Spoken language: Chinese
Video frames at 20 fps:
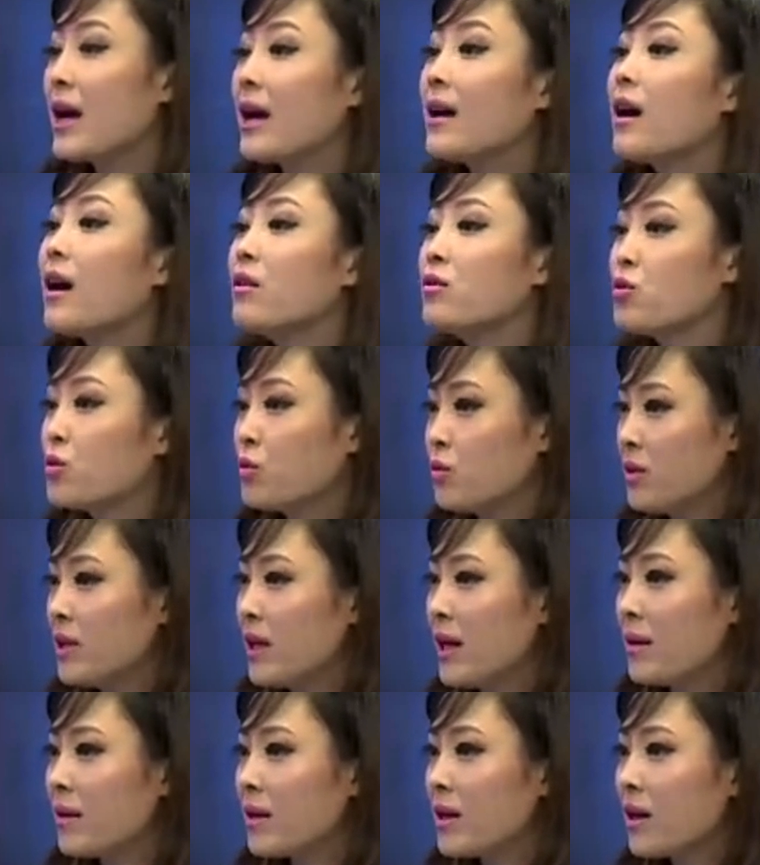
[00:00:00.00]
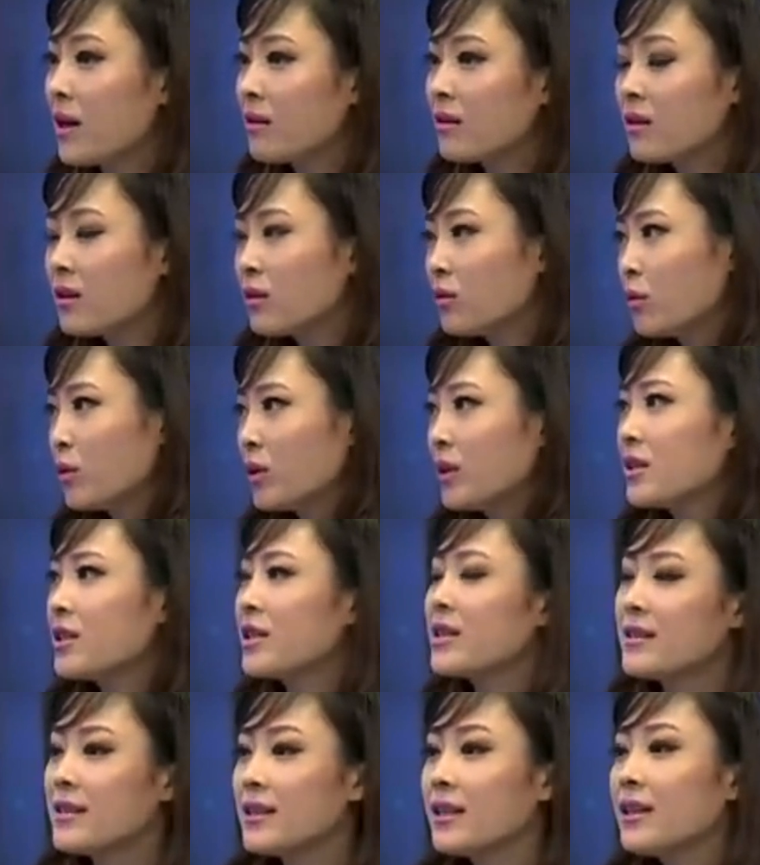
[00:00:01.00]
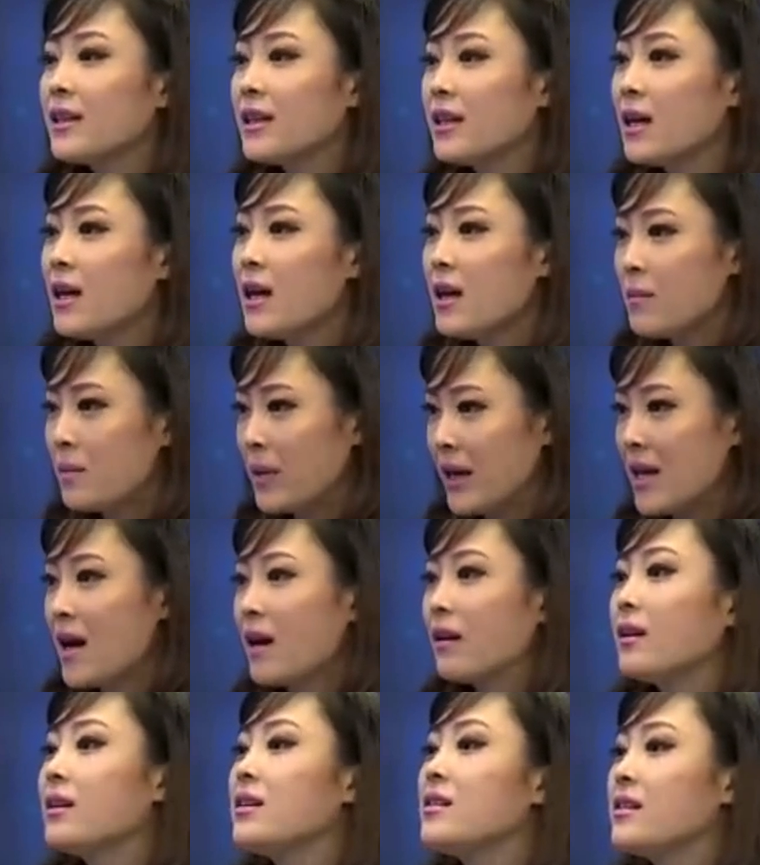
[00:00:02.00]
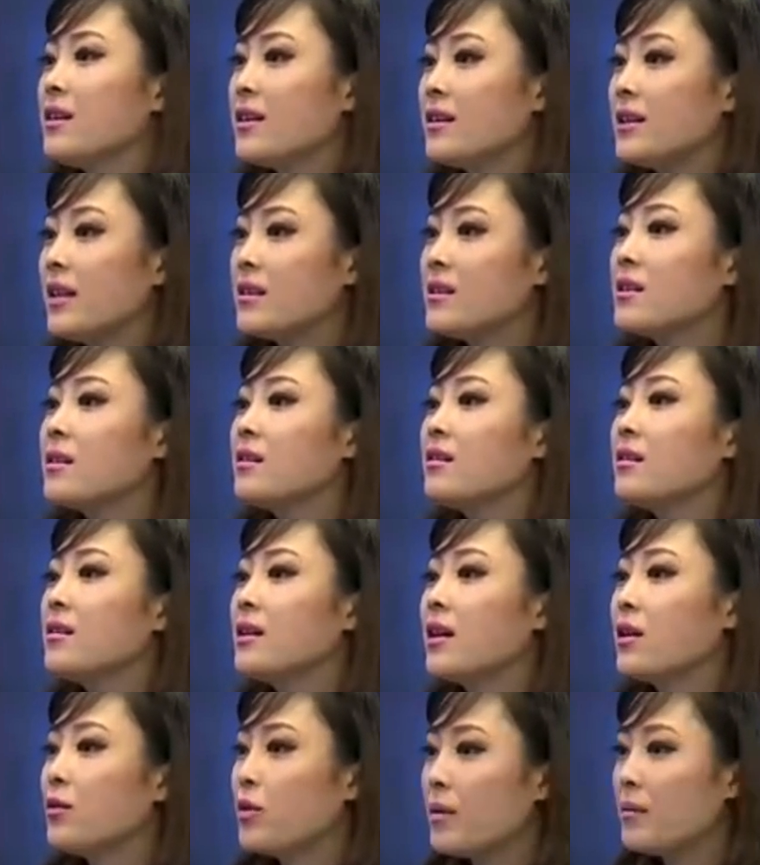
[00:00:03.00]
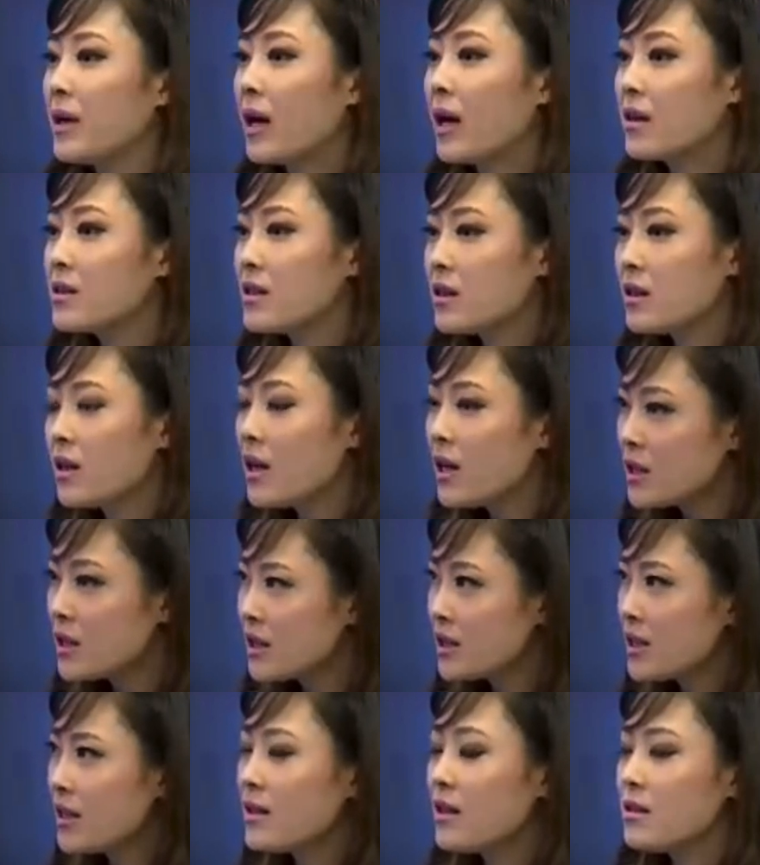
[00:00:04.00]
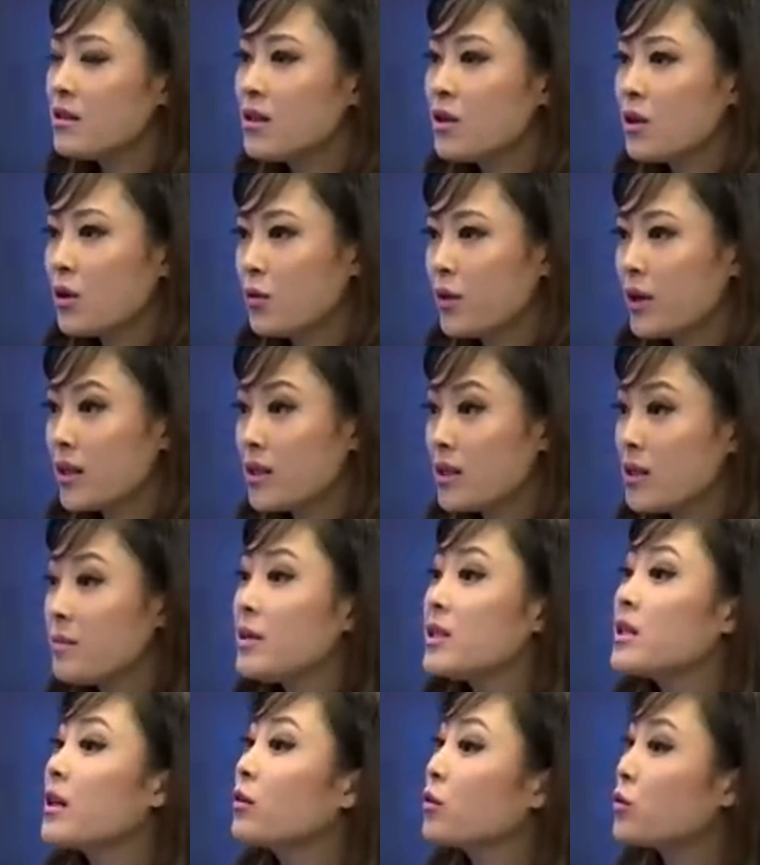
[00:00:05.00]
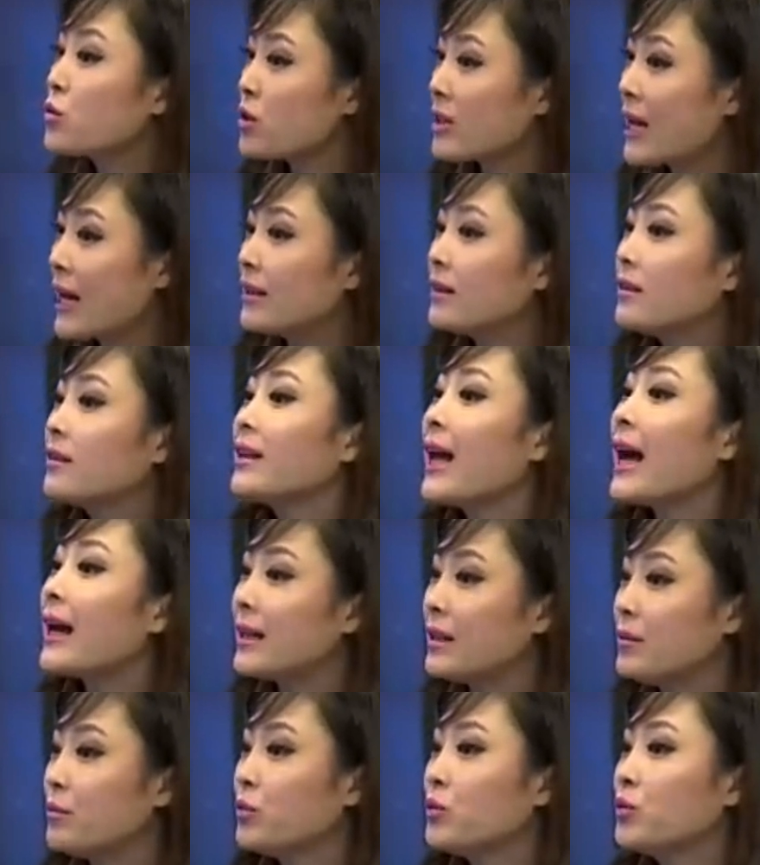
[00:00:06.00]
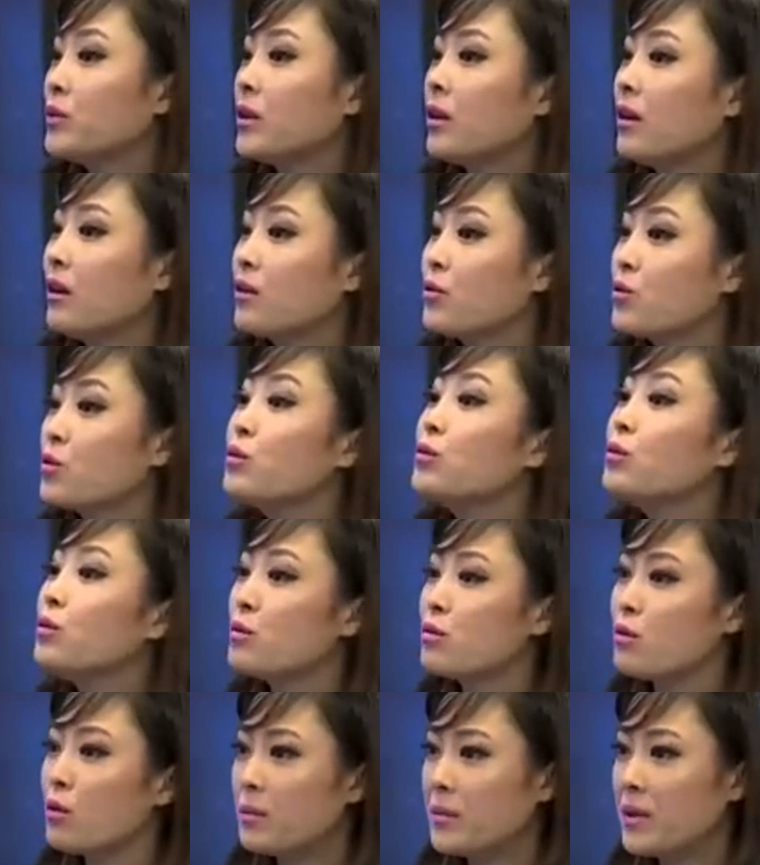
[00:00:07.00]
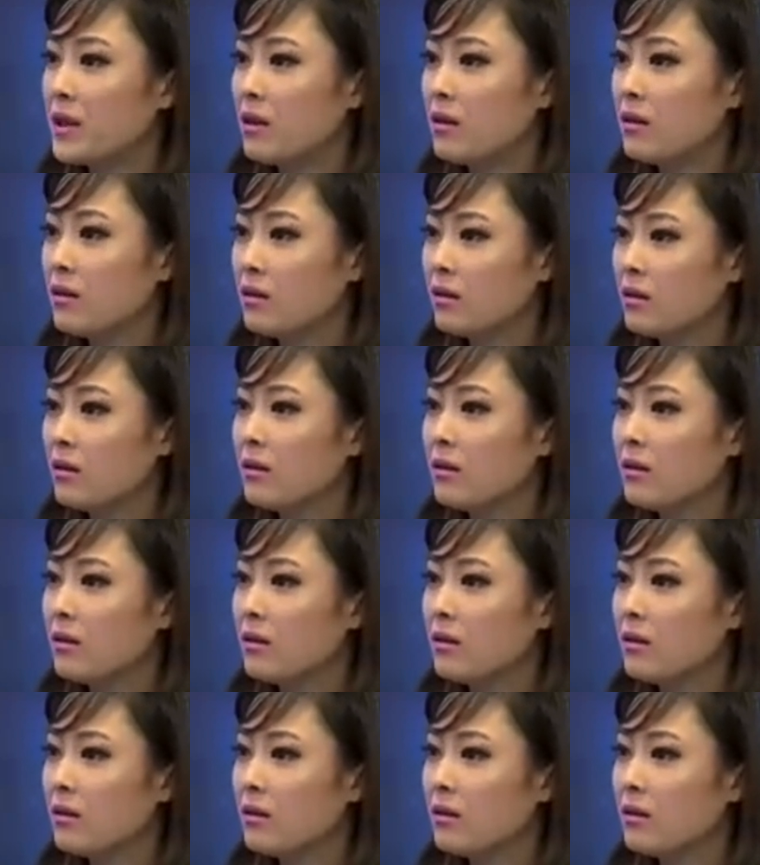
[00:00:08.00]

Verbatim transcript: 担纲主演，更更多的这个精力培养了一些年轻的演员们，而且这些年轻演员也基本上都是他的大荧幕的处女作品，